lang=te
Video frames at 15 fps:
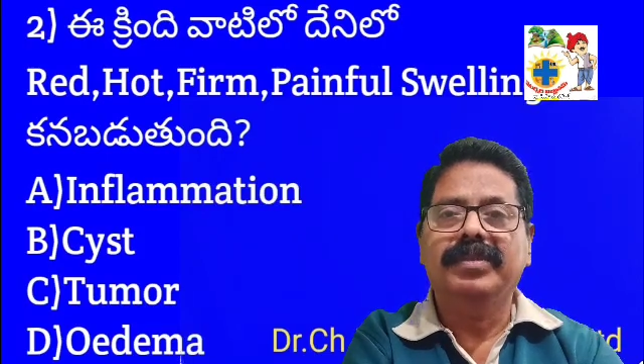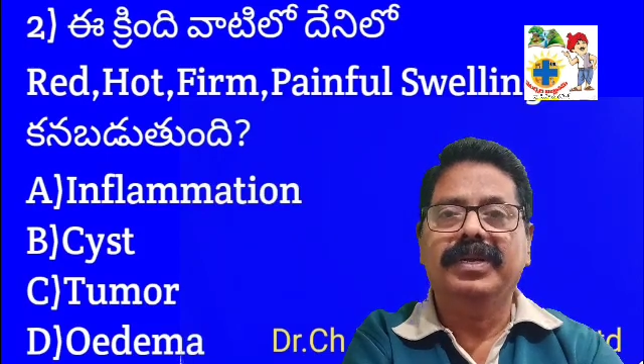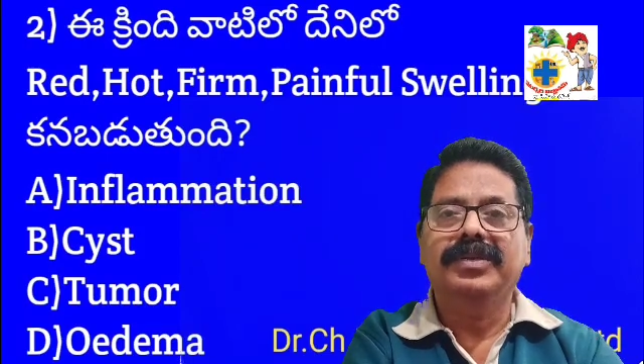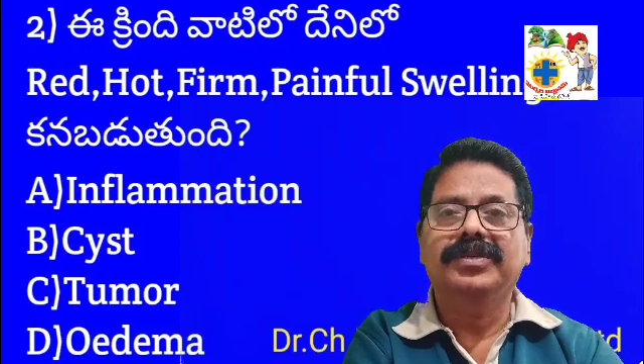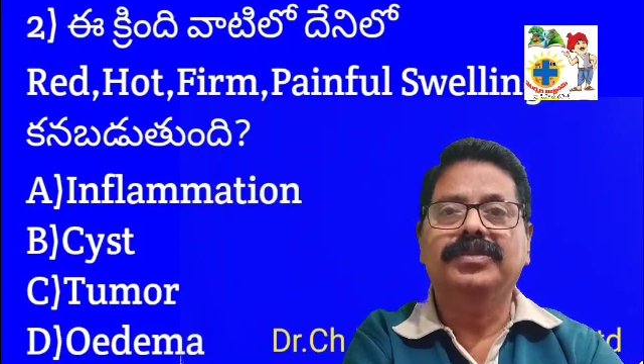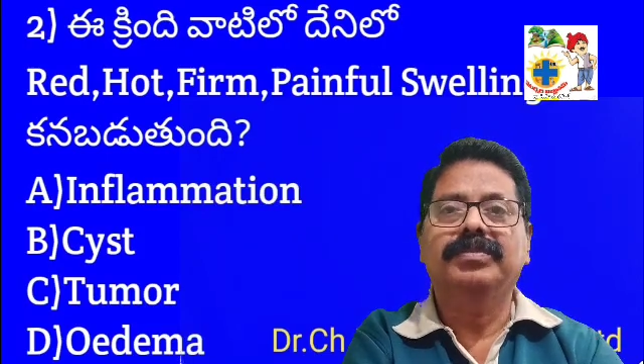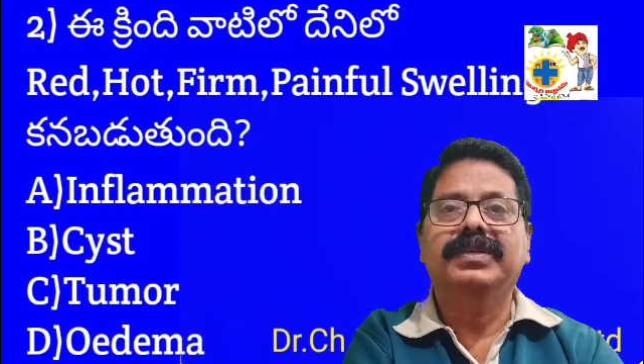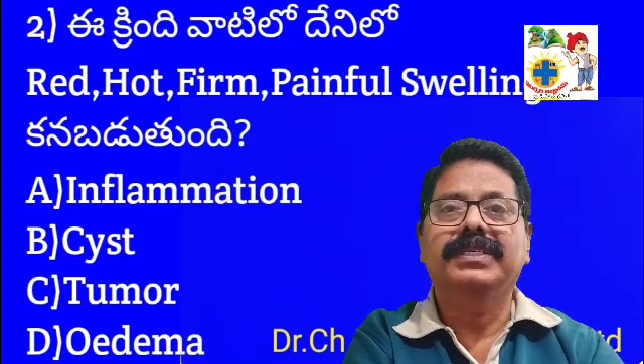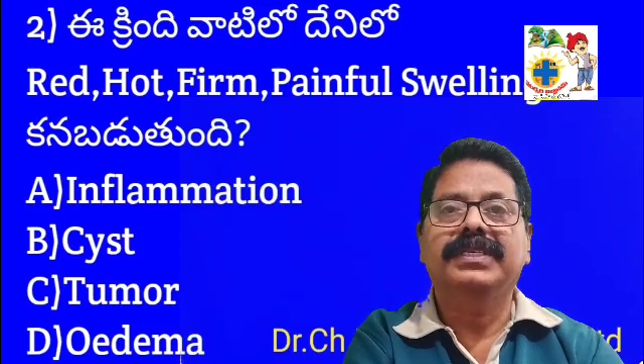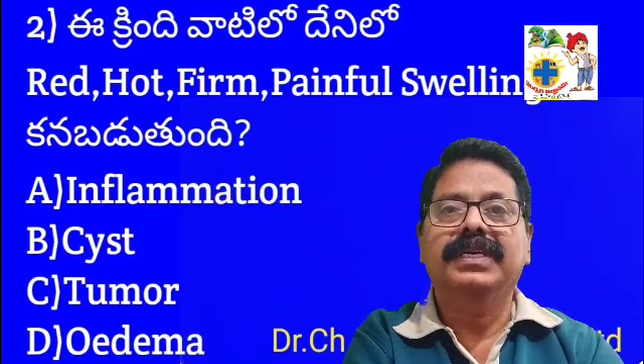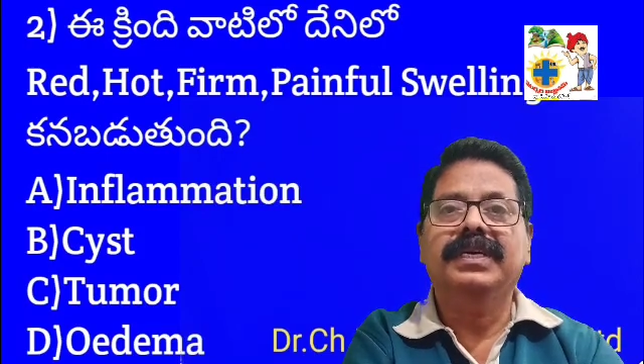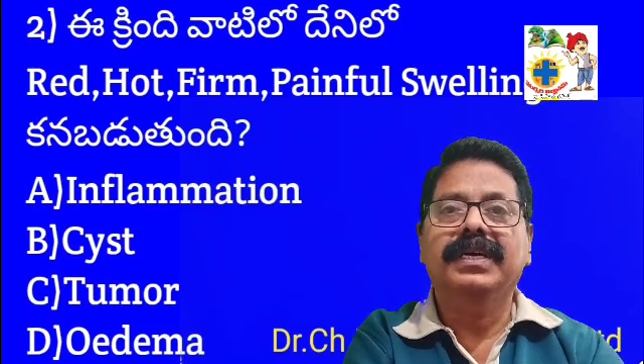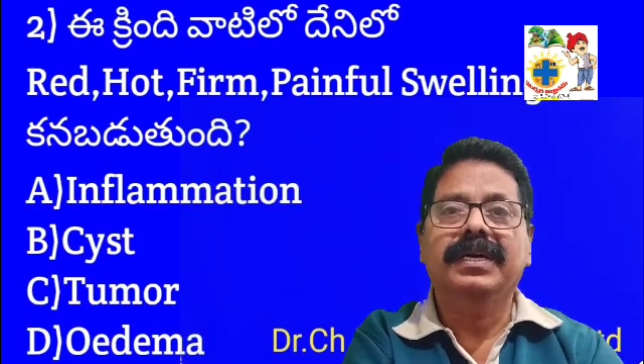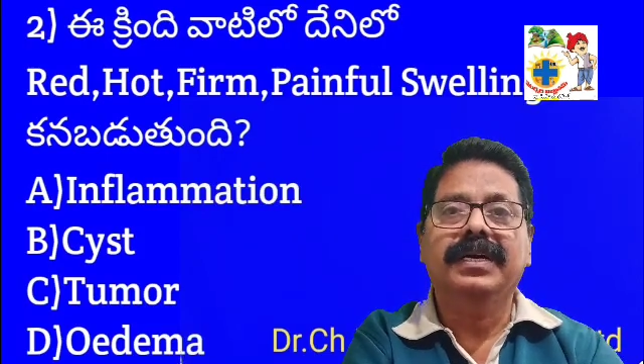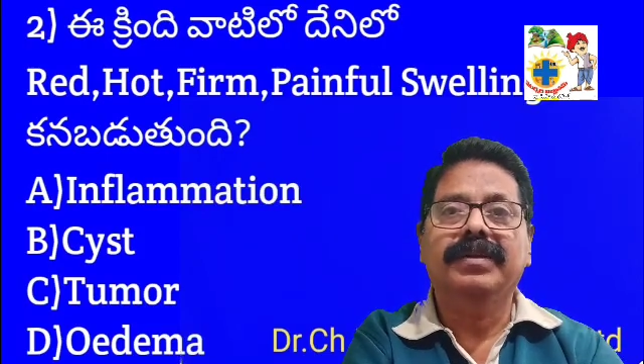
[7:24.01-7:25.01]
మనకు
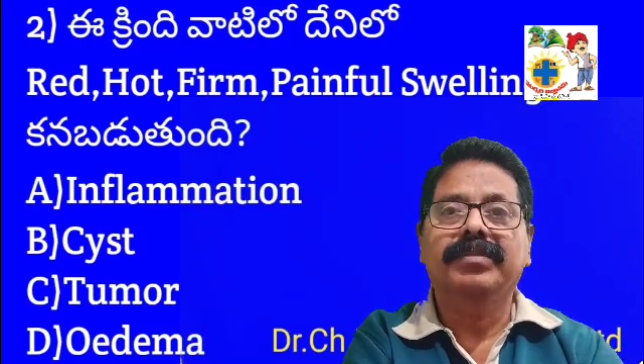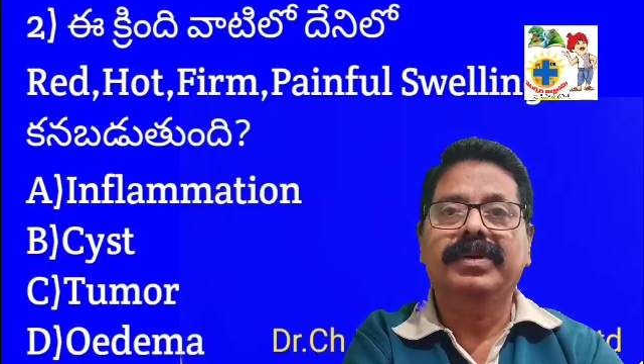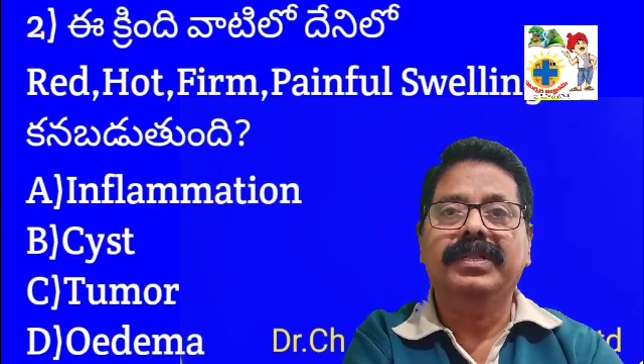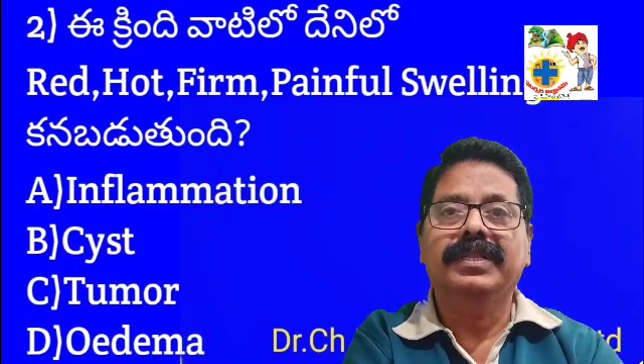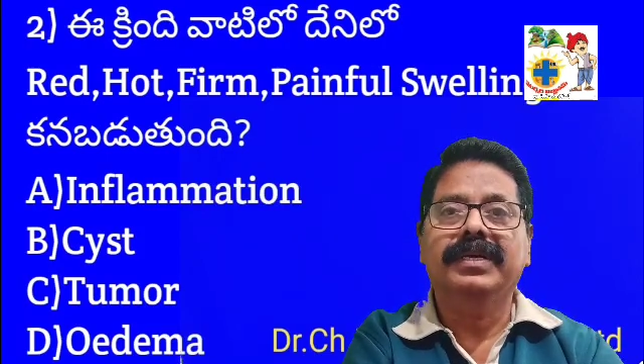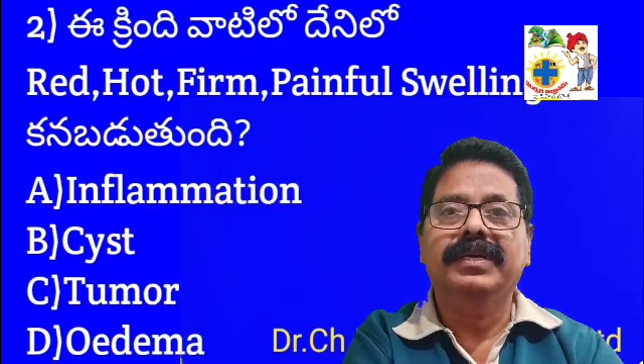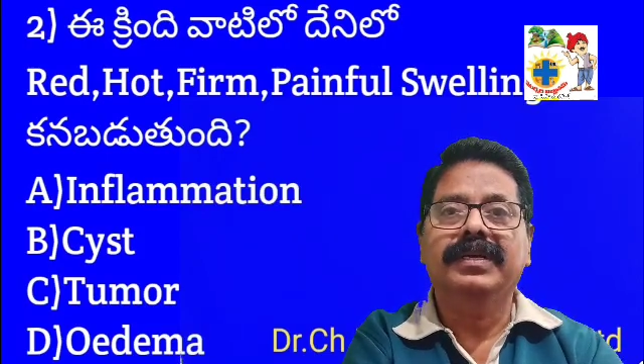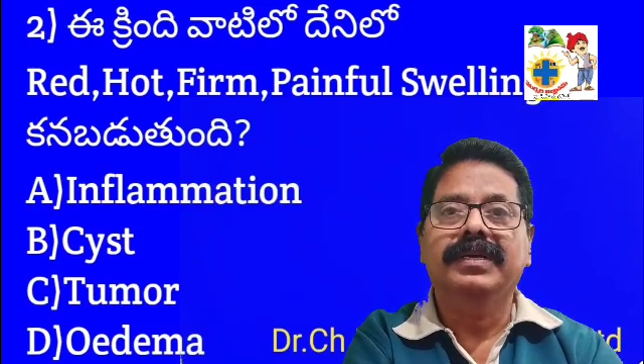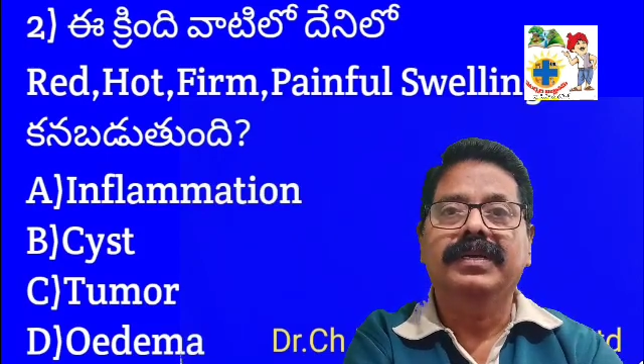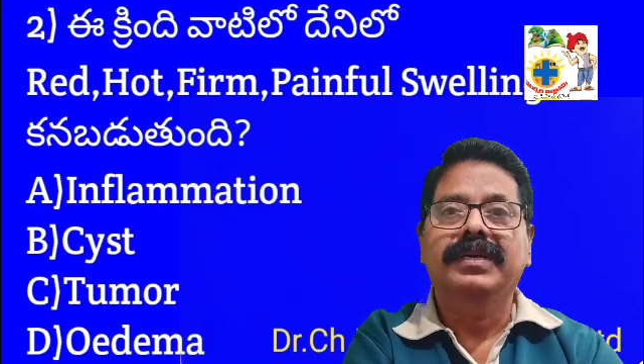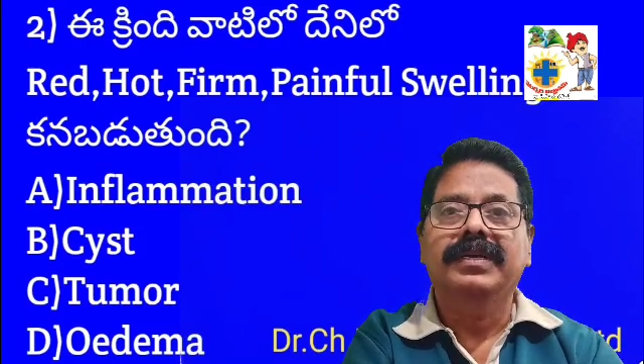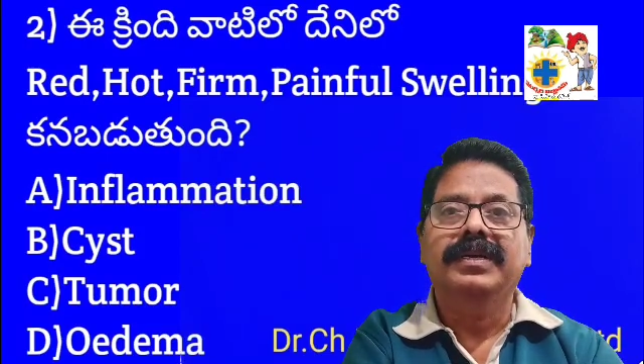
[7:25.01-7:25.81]
స్పష్టంగా కనబడతాయి